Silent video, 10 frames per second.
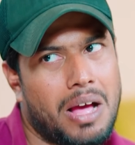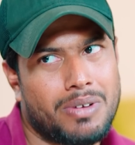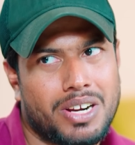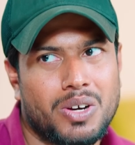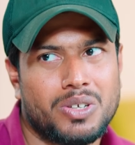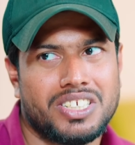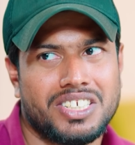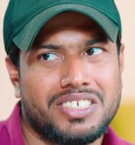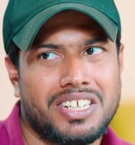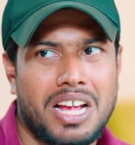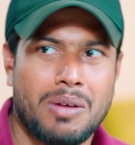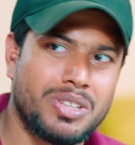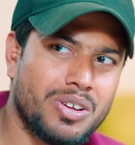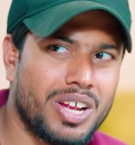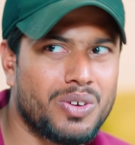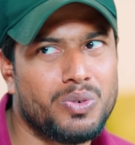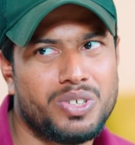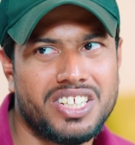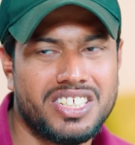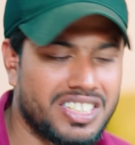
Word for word: আমার খাওয়া শেষ আমি তাহলে এখন উঠি